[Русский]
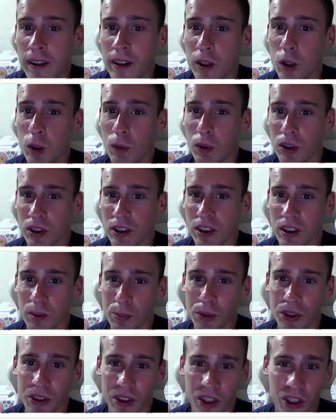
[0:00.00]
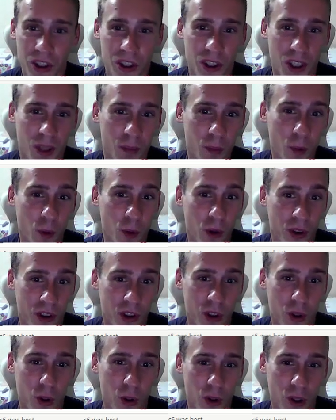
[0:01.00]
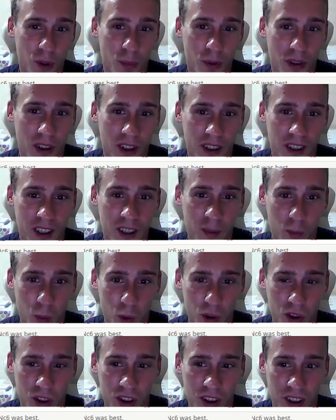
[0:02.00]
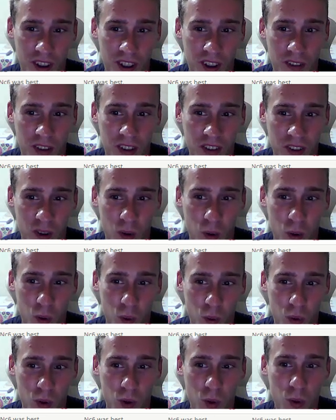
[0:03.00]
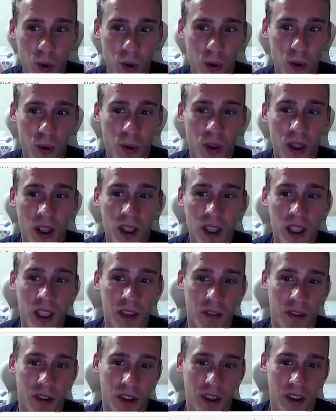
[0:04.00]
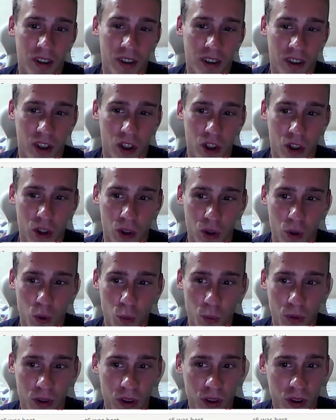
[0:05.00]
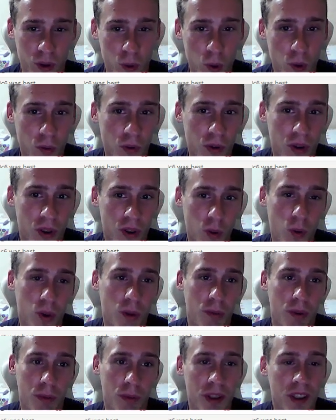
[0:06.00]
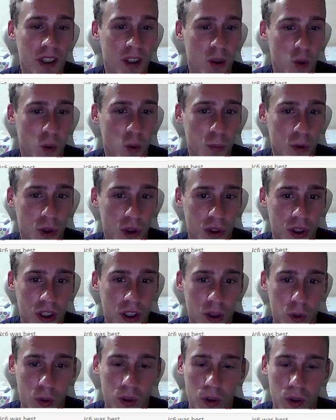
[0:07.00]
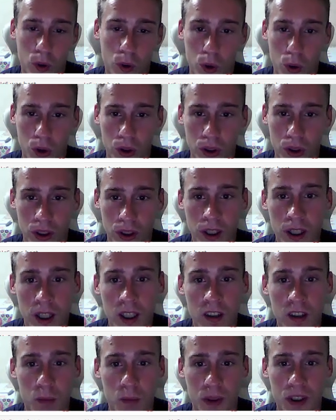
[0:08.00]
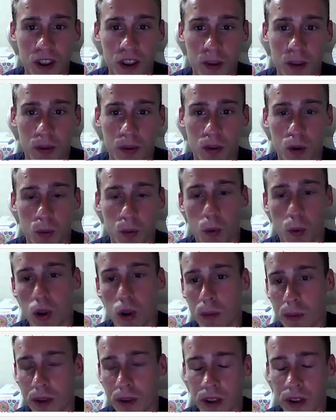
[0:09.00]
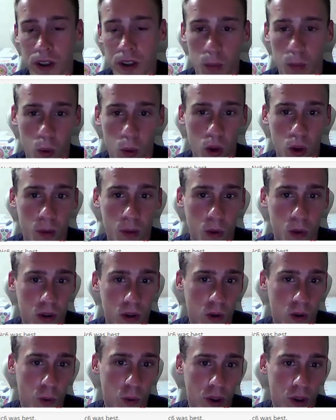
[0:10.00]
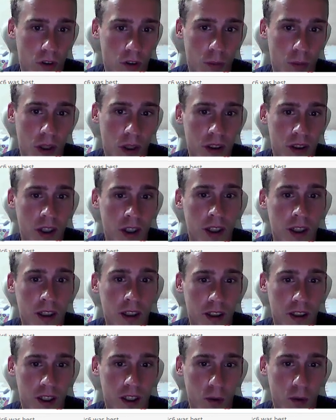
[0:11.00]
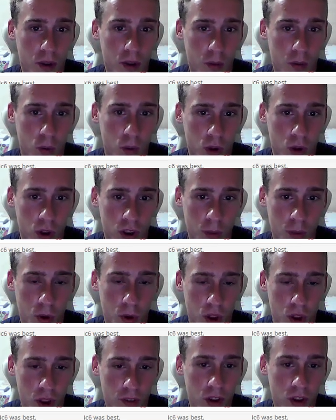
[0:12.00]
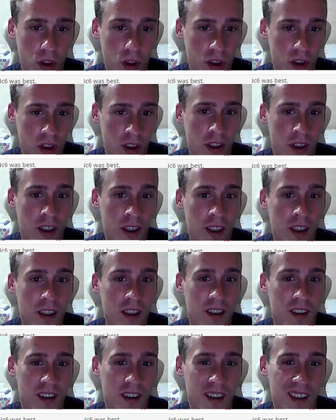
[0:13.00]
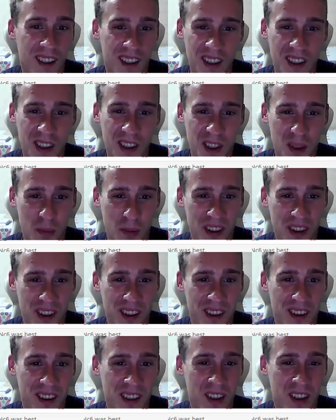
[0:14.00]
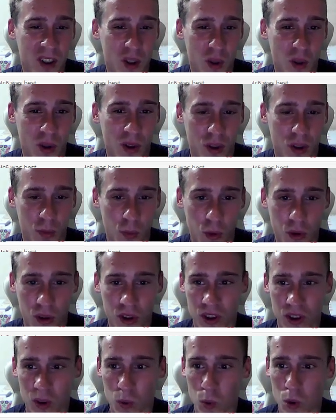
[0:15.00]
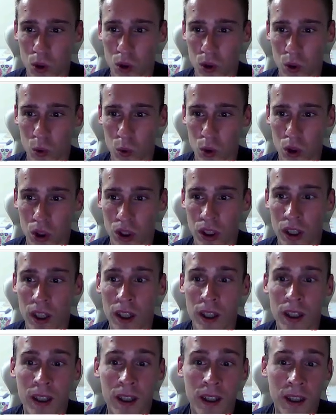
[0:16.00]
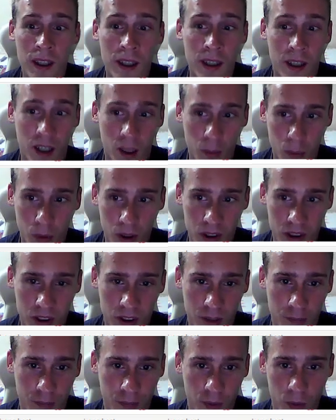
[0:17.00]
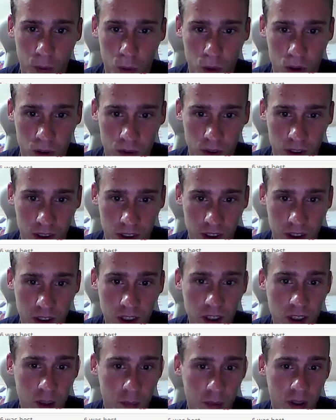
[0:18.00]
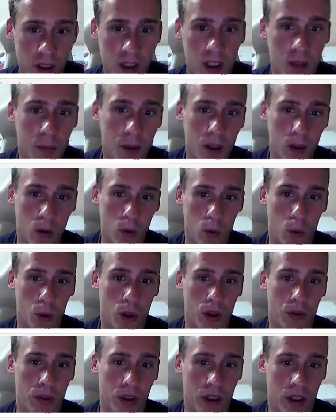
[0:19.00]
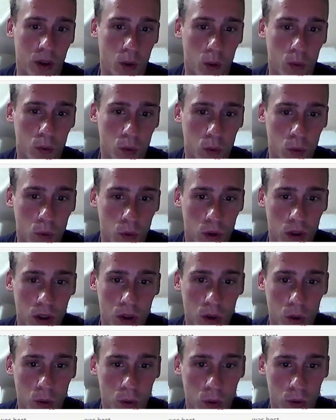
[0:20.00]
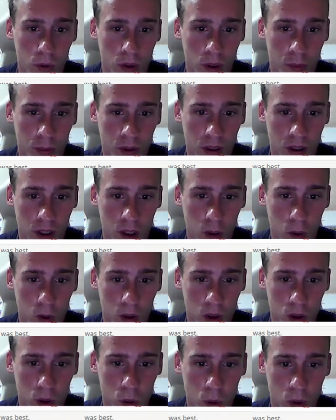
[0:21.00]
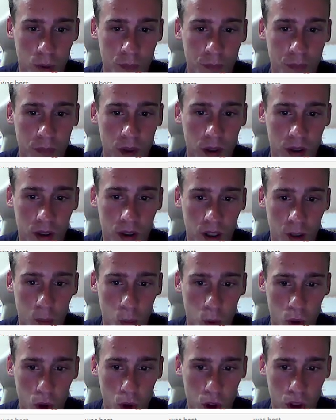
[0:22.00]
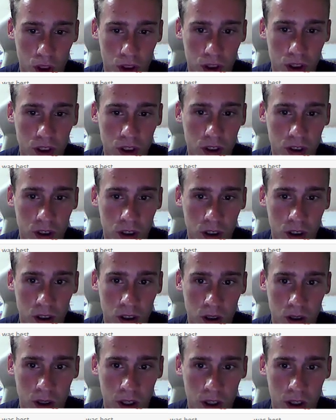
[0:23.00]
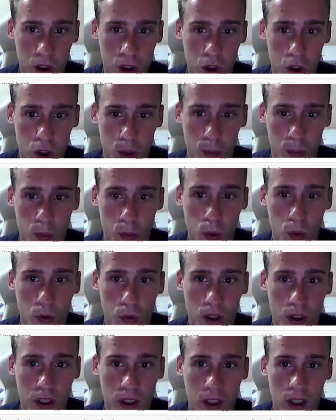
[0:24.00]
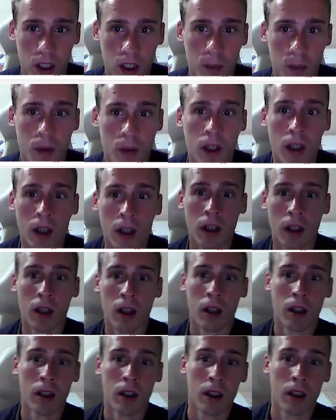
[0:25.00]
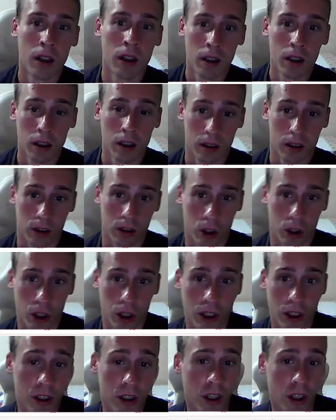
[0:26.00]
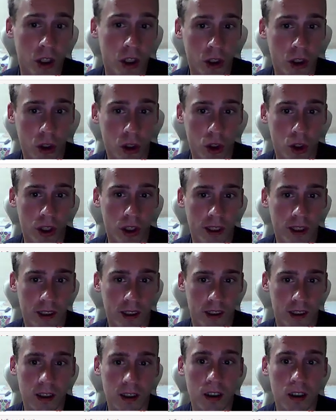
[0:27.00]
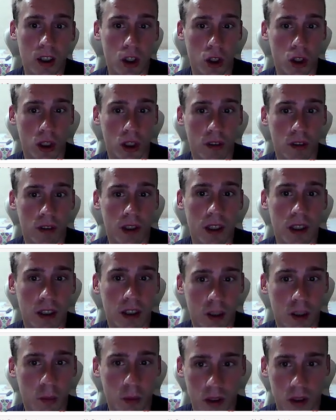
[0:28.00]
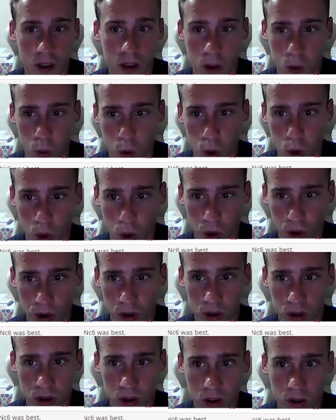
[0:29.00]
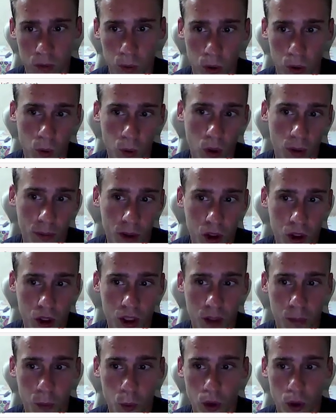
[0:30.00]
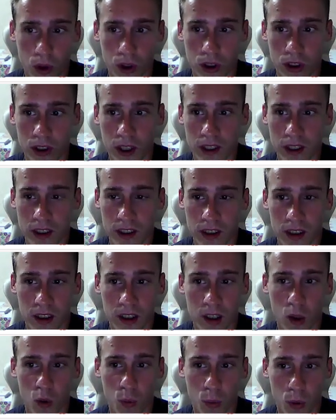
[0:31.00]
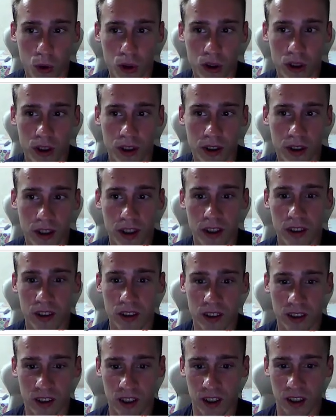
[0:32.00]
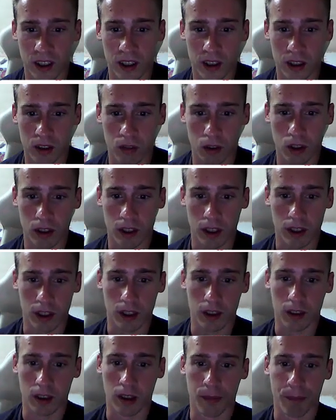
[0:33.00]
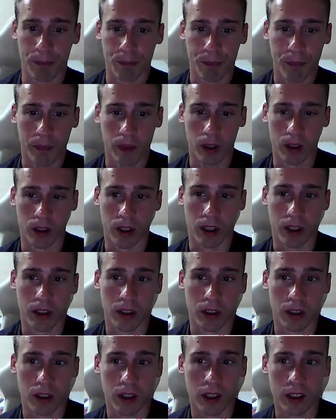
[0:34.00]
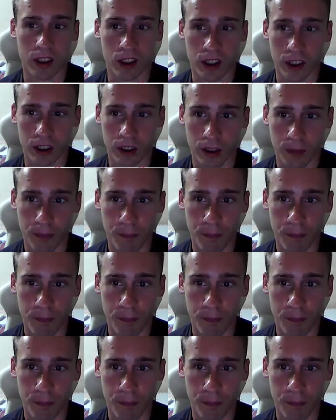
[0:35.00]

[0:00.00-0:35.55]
Ну и вот здесь бесстрашный компьютер за черных предлагает просто рокировать короткую сторону. Вариант, конечно же, супер рискованный, но тем не менее ком считает, что здесь у черных в принципе все более-менее неплохо после хода f5. Хотя вот так вот чисто по-человечески, э, конечно же, позиция черных смотрится очень очень опасно. То есть в версии 3 там далее белые уходят в рокировку длинную, там играют ладьей на поле G1 и, конечно же, по вертикалям G и H начинается сильнейшее давление на позицию черных. Вот. Ну, опять же, компьютер не знает страха, он просто играет, исходя из своих каких-то конкретных оценок.